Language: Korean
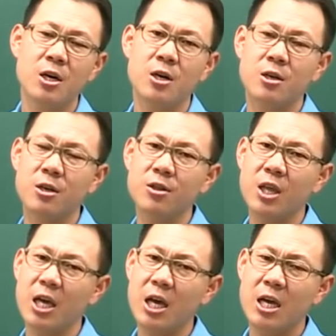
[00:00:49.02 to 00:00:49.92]
어,
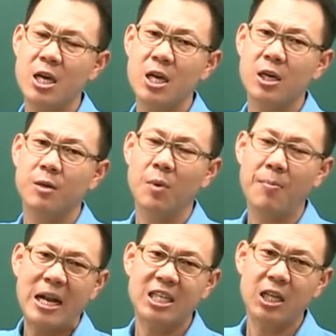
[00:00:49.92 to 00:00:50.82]
그런데 뭐
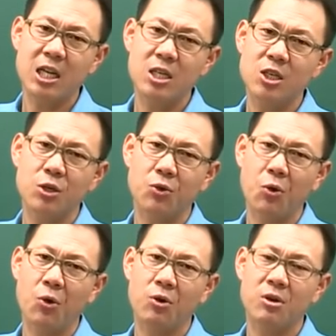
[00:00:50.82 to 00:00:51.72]
말장난을
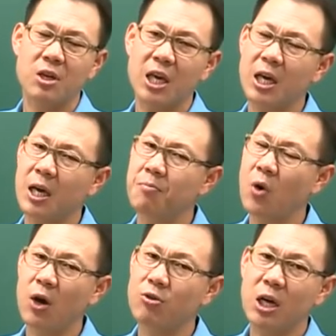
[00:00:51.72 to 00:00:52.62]
쳐도 그렇게
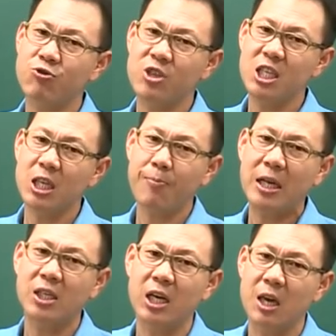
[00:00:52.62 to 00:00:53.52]
뭐 아주
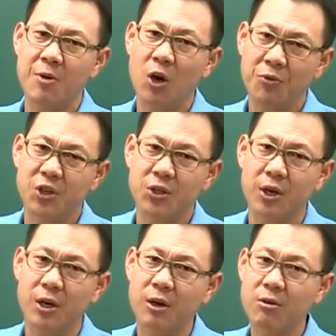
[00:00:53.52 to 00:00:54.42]
치사반사한 게 별로
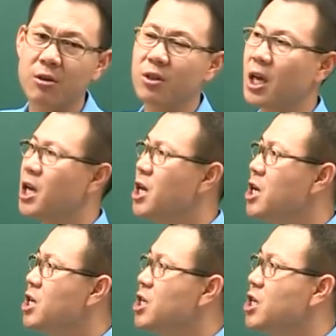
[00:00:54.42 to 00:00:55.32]
없었어요. 근데
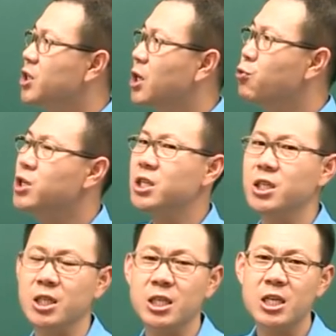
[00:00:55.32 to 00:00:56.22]
이
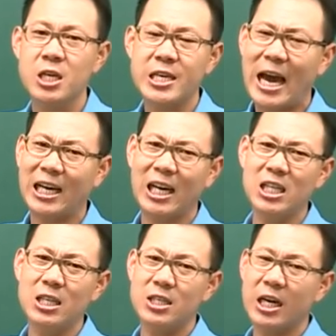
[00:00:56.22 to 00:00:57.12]
서울시는
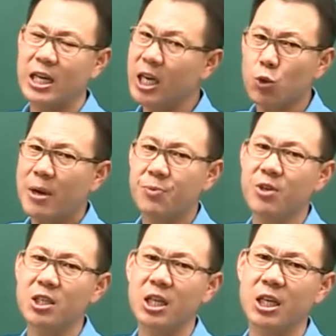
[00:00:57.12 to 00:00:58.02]
약간 제가 계속
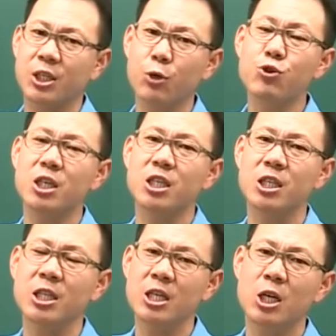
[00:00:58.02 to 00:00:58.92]
말씀드렸잖아요.
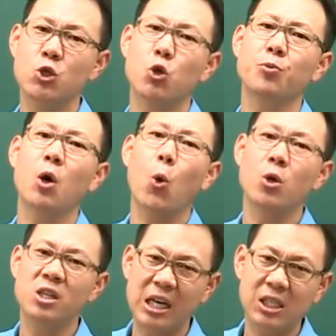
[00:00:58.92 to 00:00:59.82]
서울시는 좀 더
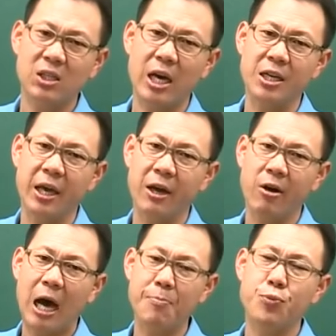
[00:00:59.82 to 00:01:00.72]
올드한 스타일이에요.
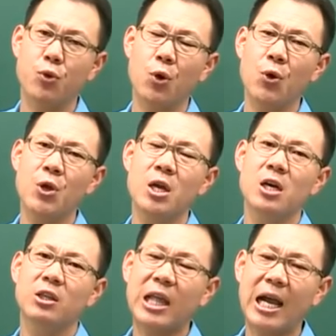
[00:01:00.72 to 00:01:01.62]
앞으로
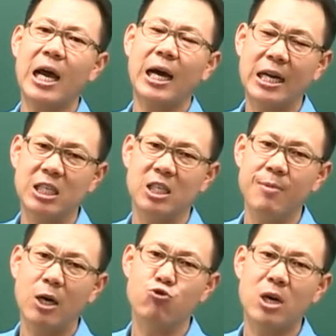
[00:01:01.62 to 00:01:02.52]

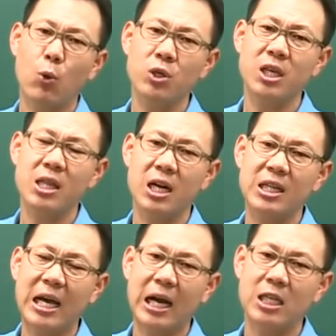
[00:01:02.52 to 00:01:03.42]
따라가지만 국가고시센터를
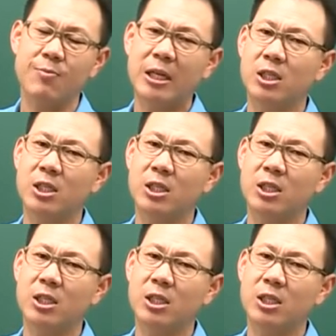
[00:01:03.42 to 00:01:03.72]
따라가지만